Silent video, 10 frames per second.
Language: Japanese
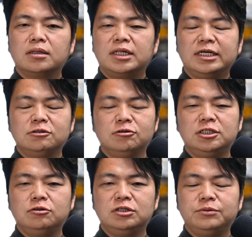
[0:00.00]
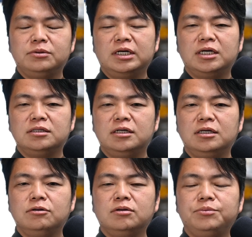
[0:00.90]
ダストシールの一部が削れ
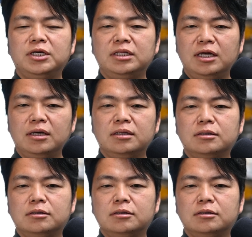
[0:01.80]
ているのが見えて、